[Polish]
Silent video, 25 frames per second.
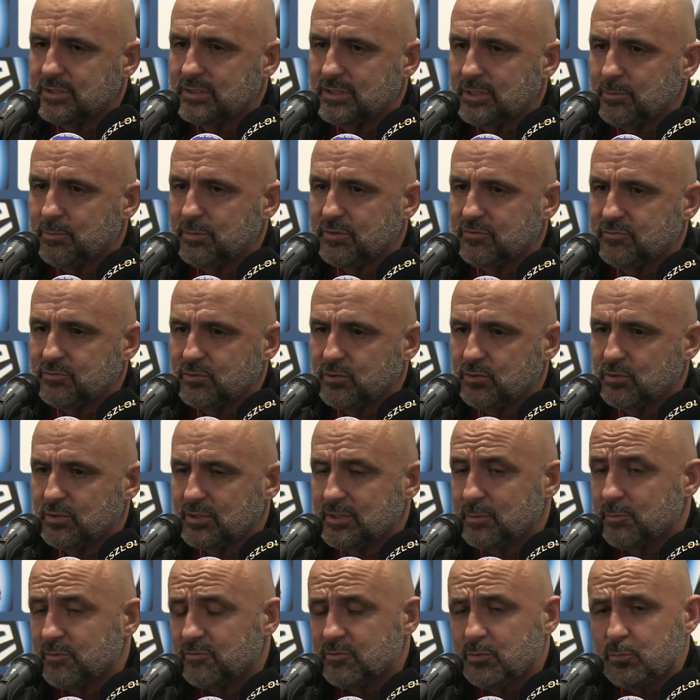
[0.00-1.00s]
na pewno,
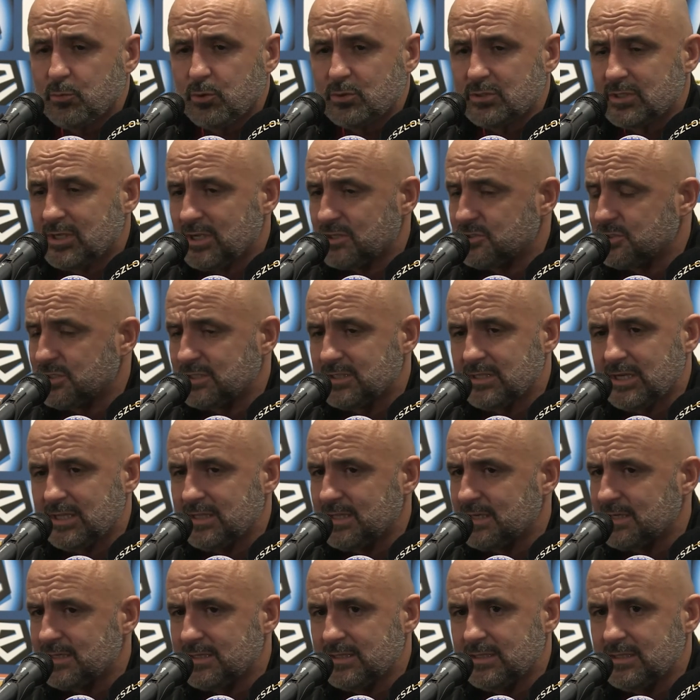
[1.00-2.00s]
na pewno błąd. Każdy
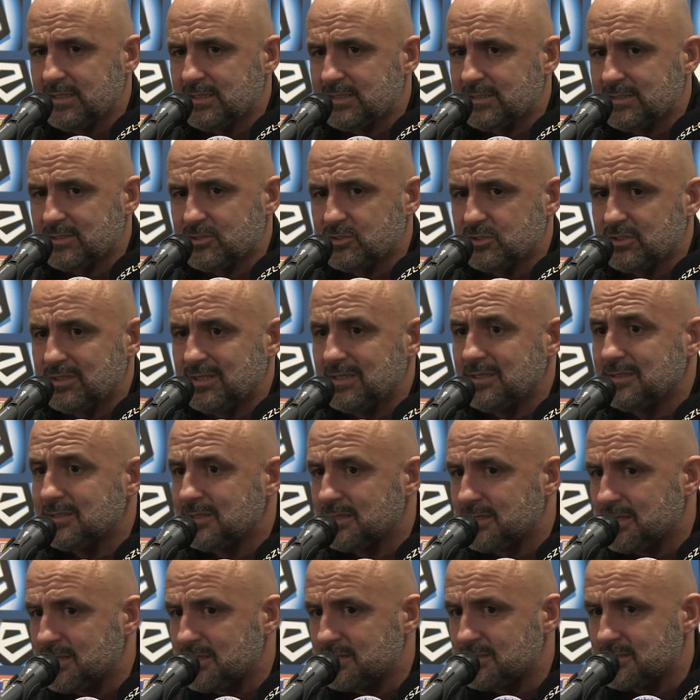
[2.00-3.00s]
trener i ja też
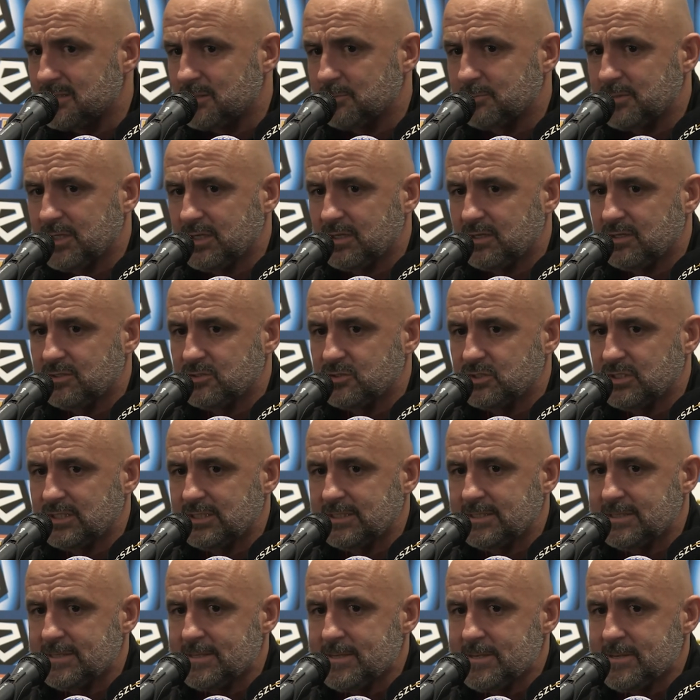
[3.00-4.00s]
nigdy nie jestem taki,
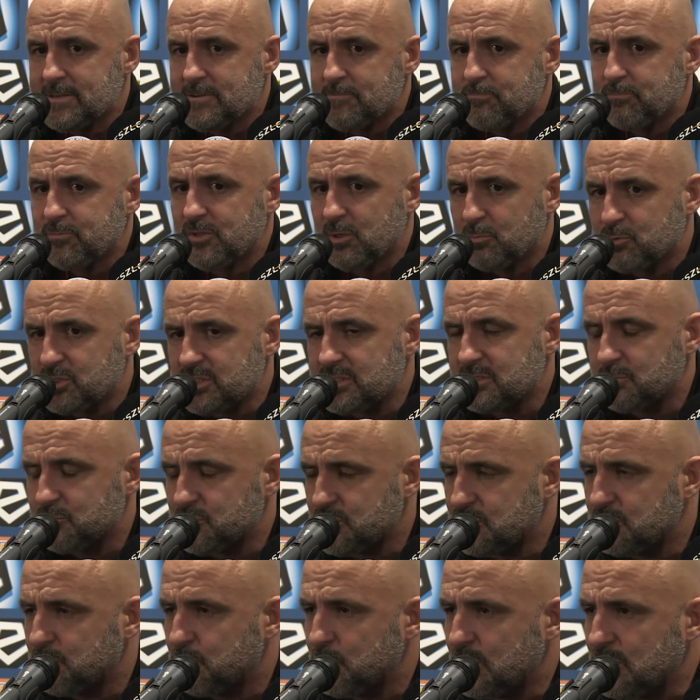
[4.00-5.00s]
że nie przyznam
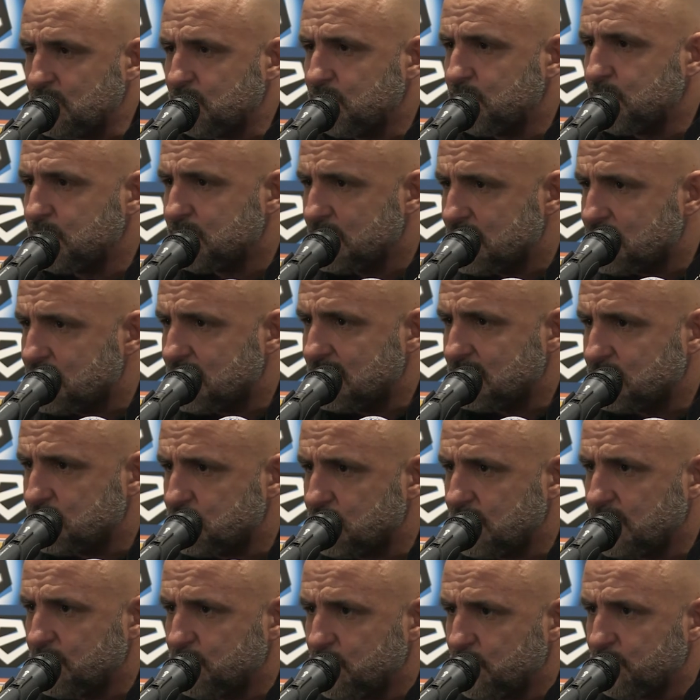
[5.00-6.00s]
się do błędu, bo też
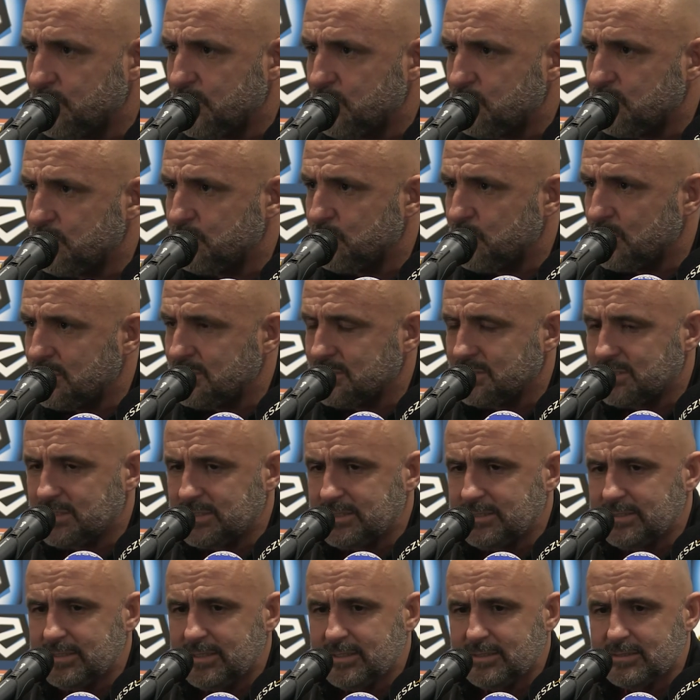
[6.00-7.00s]
człowiek popełnił błędy
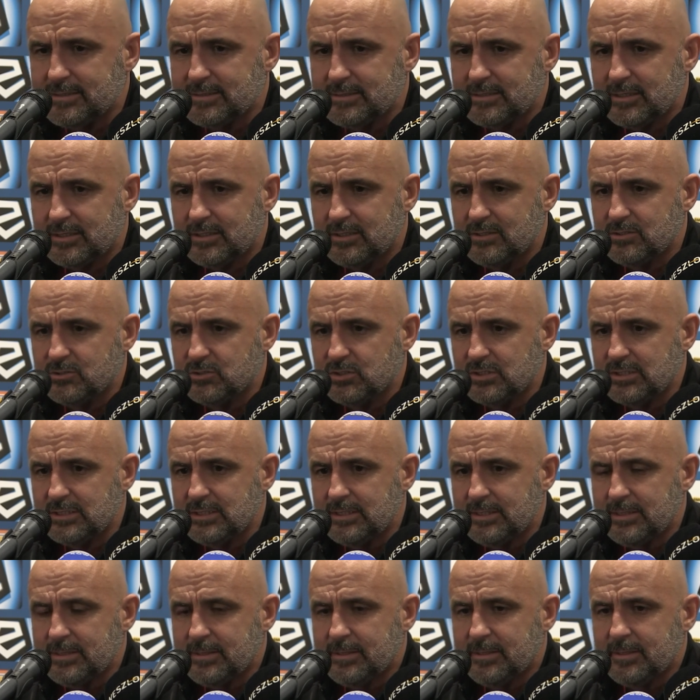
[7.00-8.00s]
i nie jest taki, że
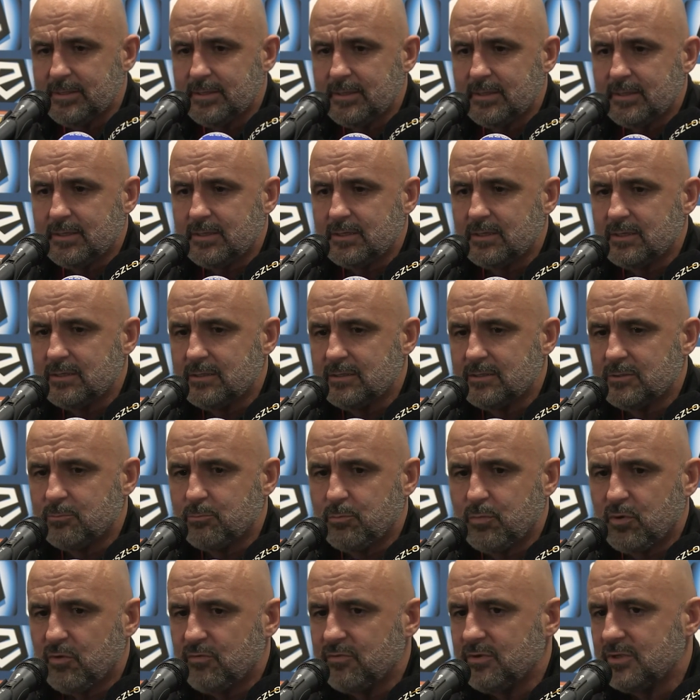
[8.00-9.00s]
y,
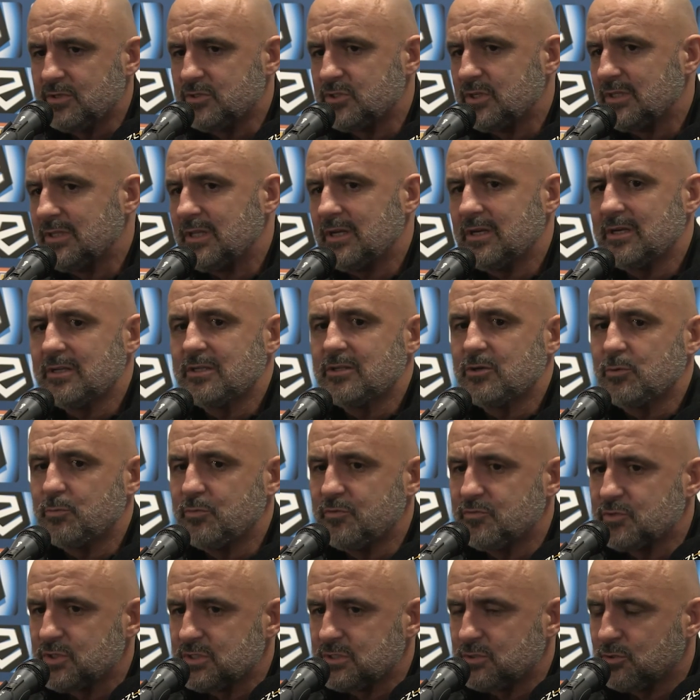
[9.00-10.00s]
powie, że nagle
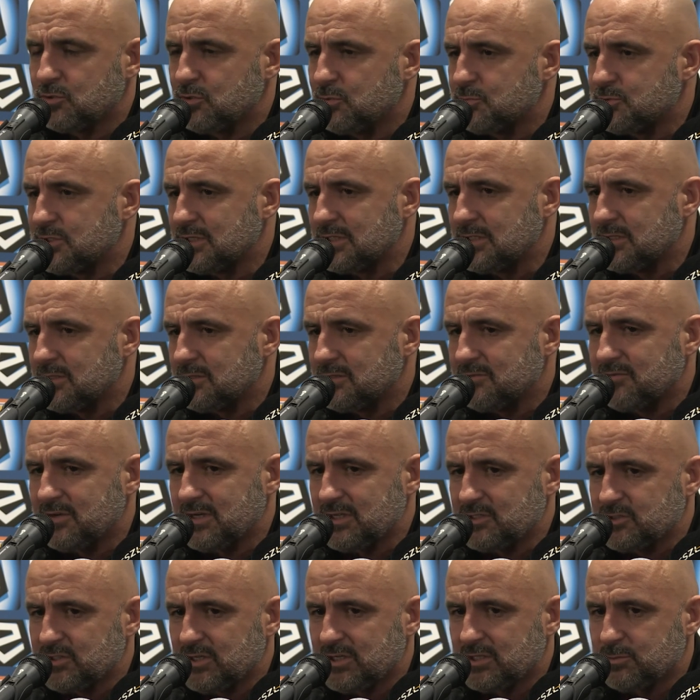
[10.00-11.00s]
robi wszystko dobrze. Ja
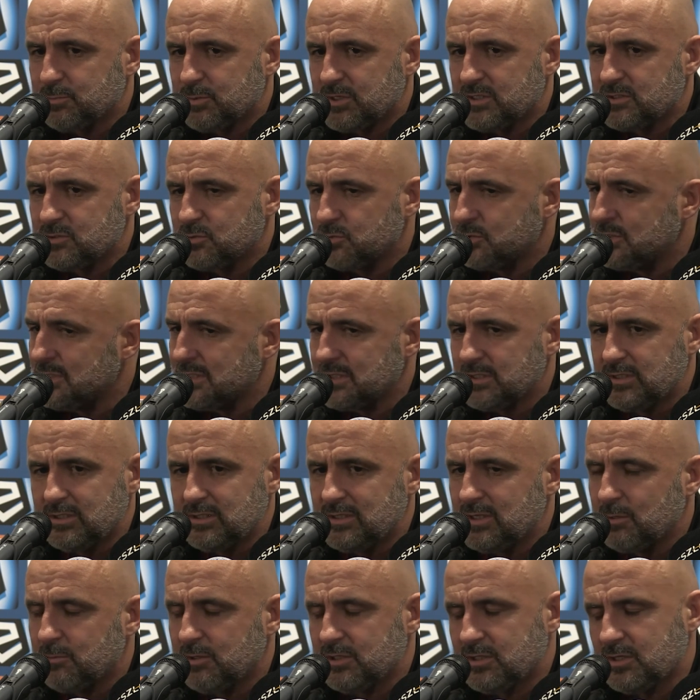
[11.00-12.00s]
12 lat pracuję i
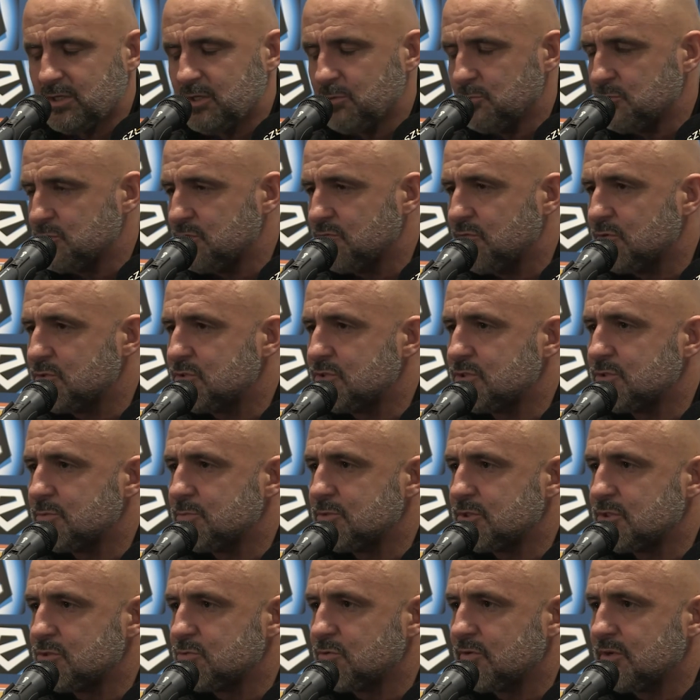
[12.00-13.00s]
nie ma takiej możliwości,
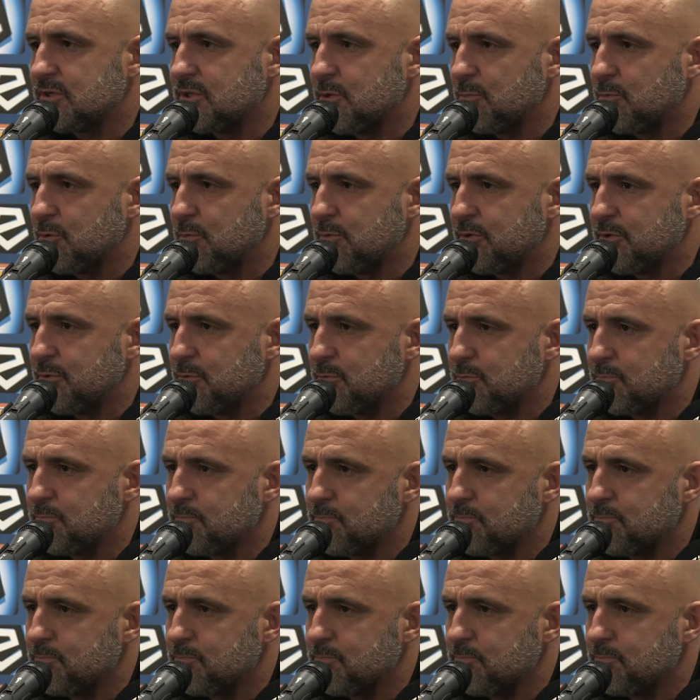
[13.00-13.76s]
żeby się człowiek nie pomylił